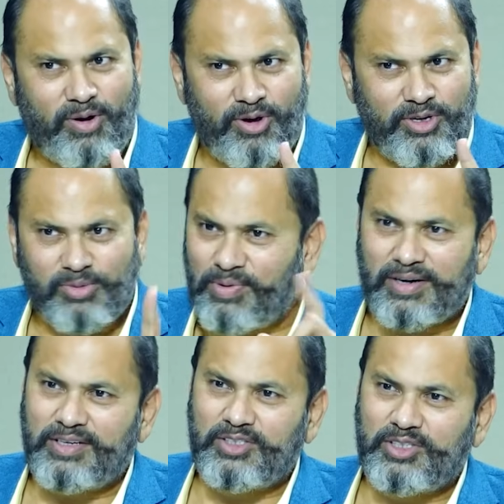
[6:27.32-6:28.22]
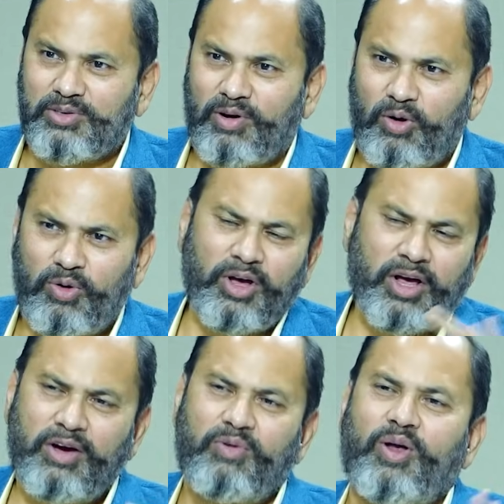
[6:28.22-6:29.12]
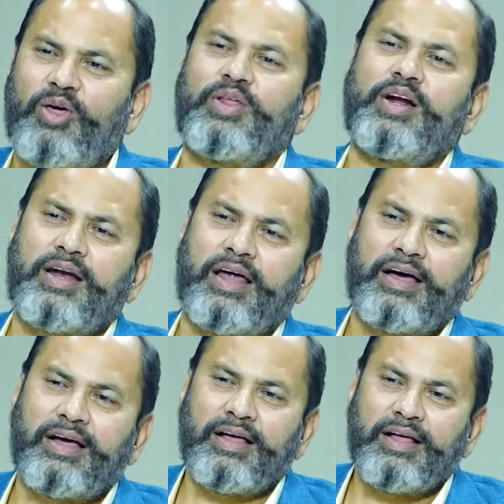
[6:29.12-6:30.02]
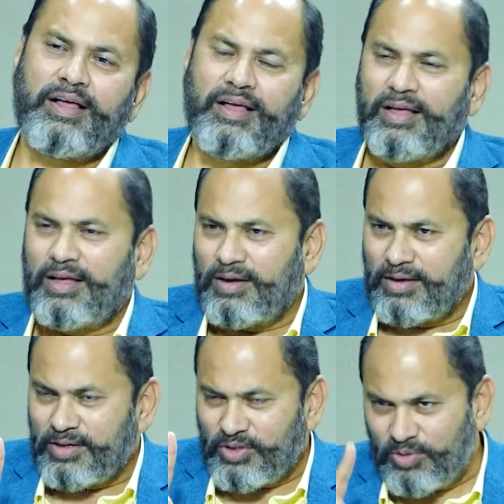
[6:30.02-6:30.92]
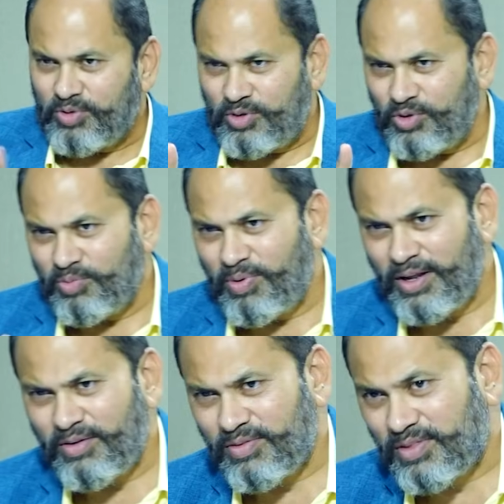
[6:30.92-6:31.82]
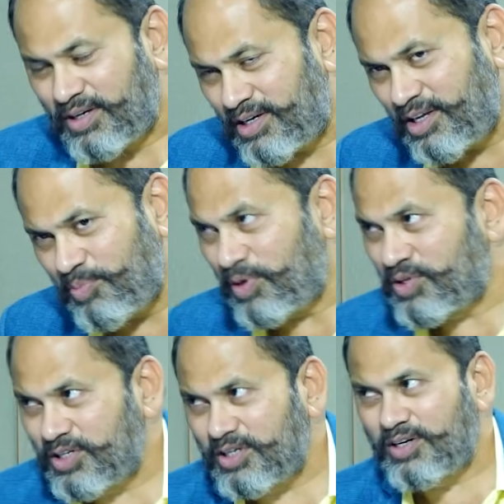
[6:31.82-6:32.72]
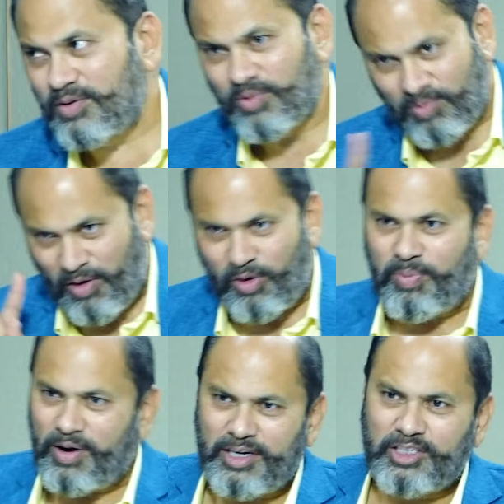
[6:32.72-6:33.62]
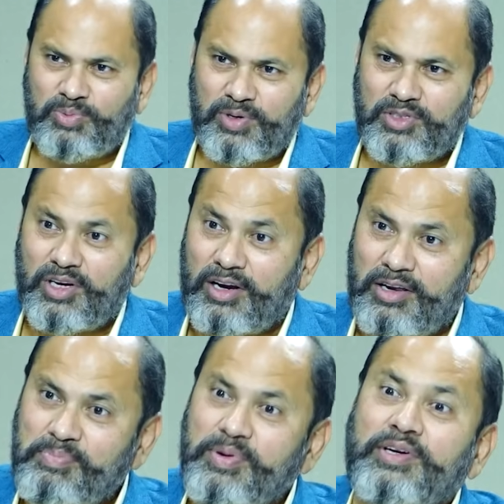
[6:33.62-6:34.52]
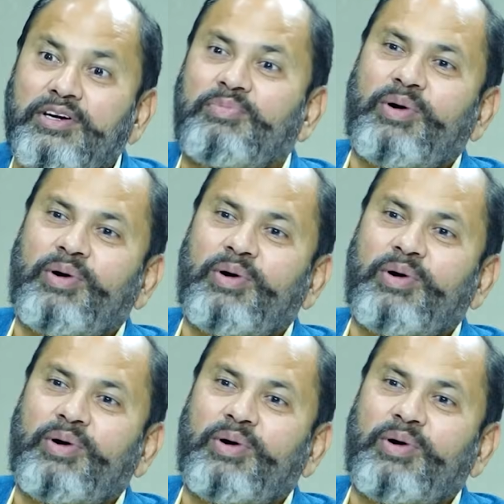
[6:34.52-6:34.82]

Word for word: ఫాలో అయితే ప్రాక్టీస్ చేసేవాళ్ళు వాళ్ళు వదలట్లా యూ డూ యూ బిలీవ్ థర్టీ పర్సెంట్ ఆఫ్ అవర్ పార్టిసిపెంట్స్ ఆర్ రిపీటెడ్